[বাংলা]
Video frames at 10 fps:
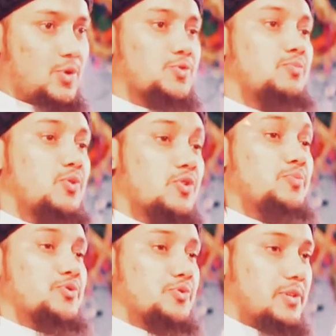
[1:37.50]
কত বড়
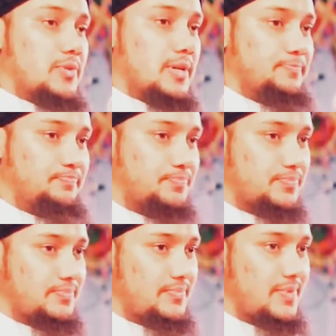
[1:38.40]
প্রশ্ন তাহলে
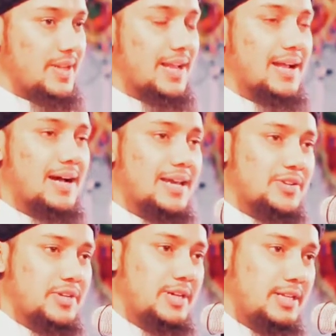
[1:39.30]

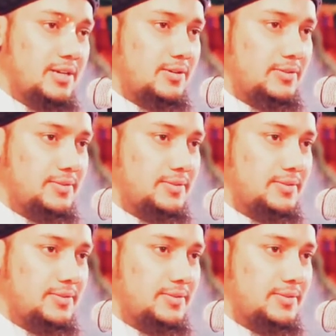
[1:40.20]
কারা শিখিয়ে দিল